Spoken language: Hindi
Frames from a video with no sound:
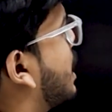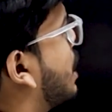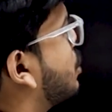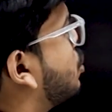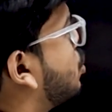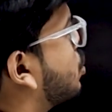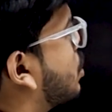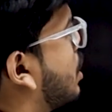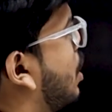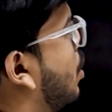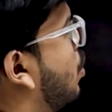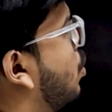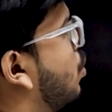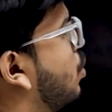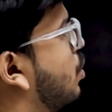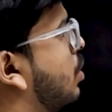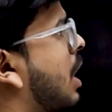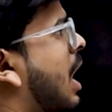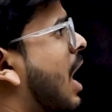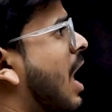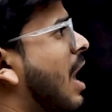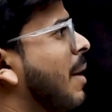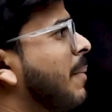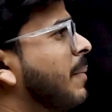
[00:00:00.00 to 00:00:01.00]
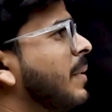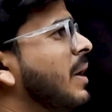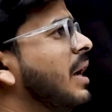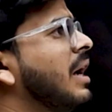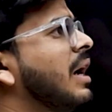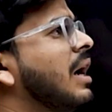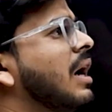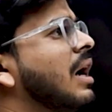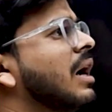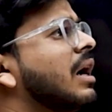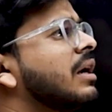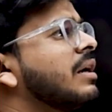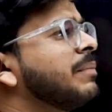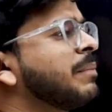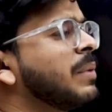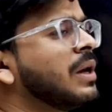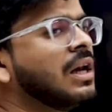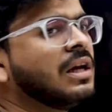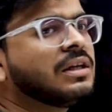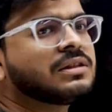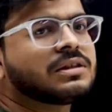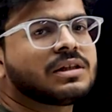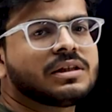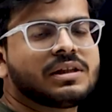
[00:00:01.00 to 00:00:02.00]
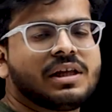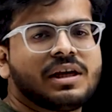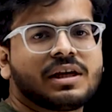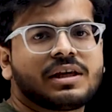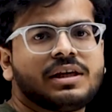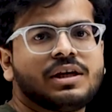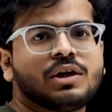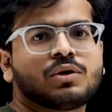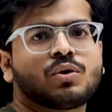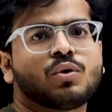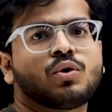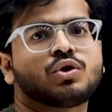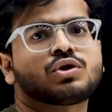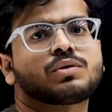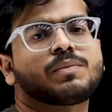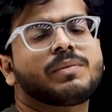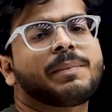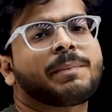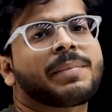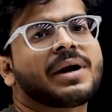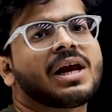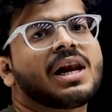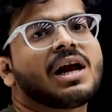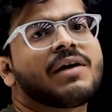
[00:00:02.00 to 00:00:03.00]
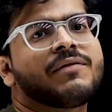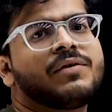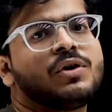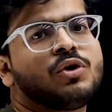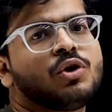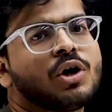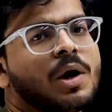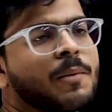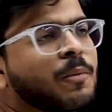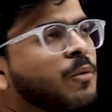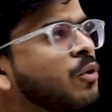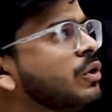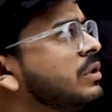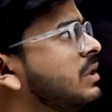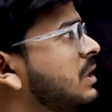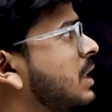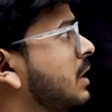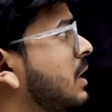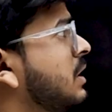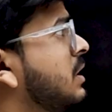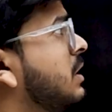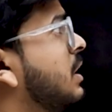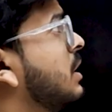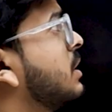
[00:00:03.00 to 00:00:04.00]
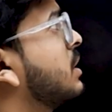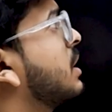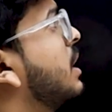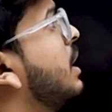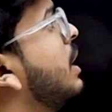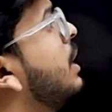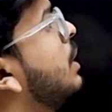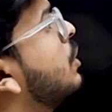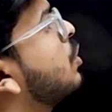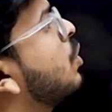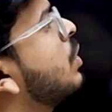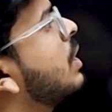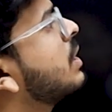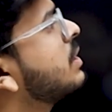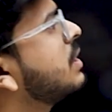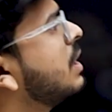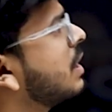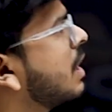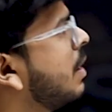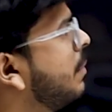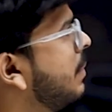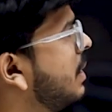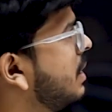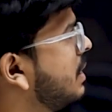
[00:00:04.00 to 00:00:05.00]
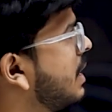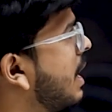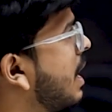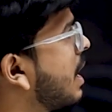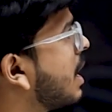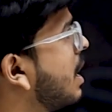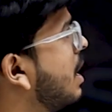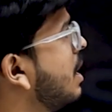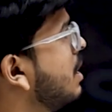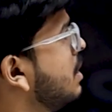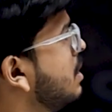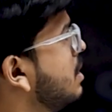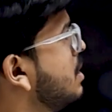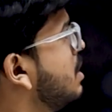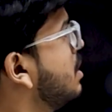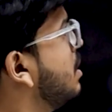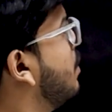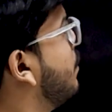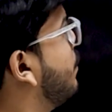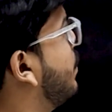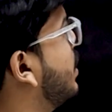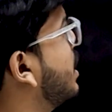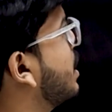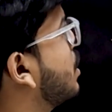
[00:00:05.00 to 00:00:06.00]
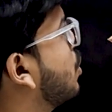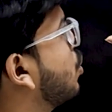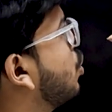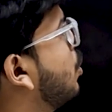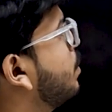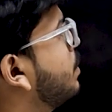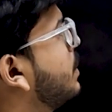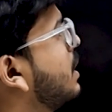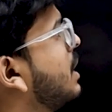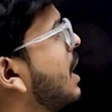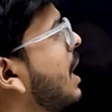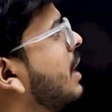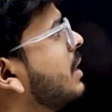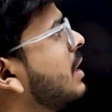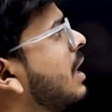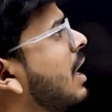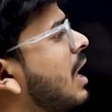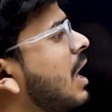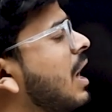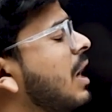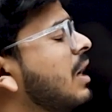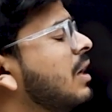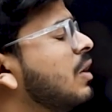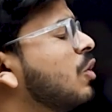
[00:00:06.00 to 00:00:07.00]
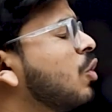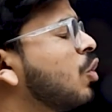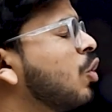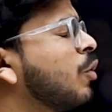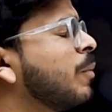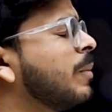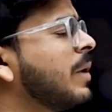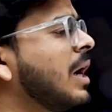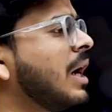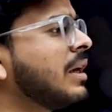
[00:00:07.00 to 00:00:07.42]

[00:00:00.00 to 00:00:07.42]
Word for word: बता चुका हूँ आपने अगर प्लेलिस्ट देखी है तो उसमें पहला वीडियो आपको स्टेटिस्टिक्स के इंट्रोडक्शन का मिल जाएगा फिर ग्रुप्ड डाटा अनग्रुप्ड